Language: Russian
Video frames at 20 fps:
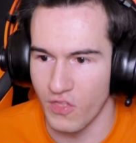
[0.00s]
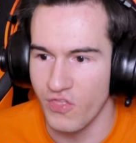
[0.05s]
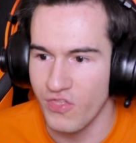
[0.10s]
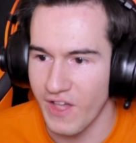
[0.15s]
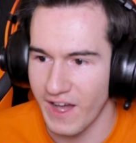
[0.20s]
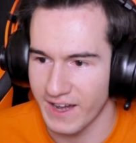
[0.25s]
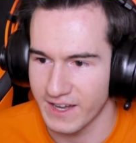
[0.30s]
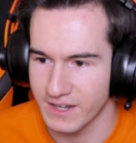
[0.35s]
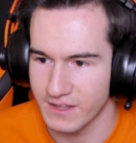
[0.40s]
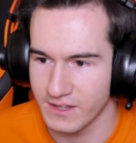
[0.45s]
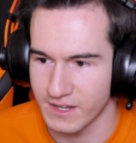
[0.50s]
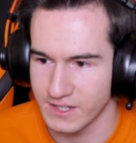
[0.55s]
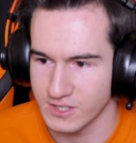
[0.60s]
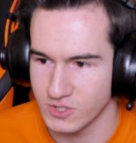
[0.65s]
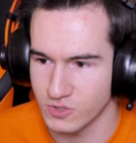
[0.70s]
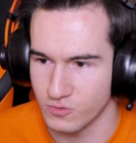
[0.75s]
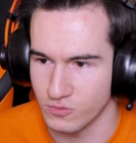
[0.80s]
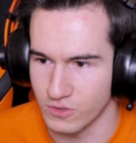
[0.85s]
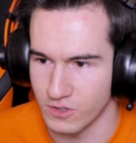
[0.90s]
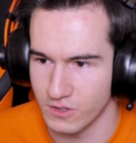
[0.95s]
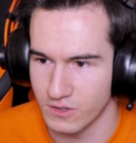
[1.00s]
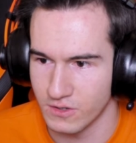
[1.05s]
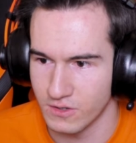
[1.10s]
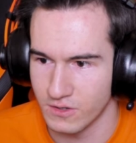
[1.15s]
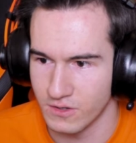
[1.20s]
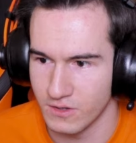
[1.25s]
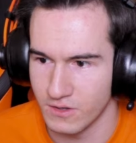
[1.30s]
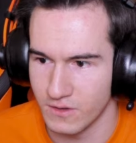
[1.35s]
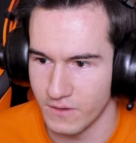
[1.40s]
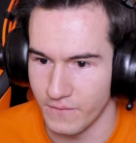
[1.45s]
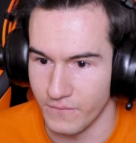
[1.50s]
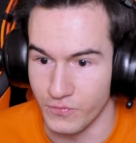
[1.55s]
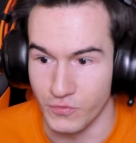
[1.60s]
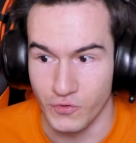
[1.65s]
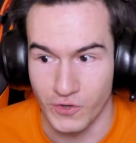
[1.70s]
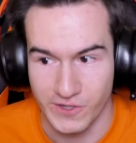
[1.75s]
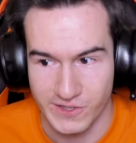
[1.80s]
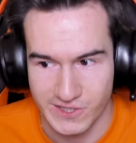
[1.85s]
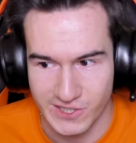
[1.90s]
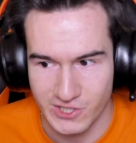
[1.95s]
нахрен отсюда.
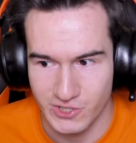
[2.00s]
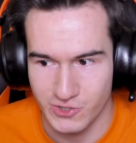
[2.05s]
Но это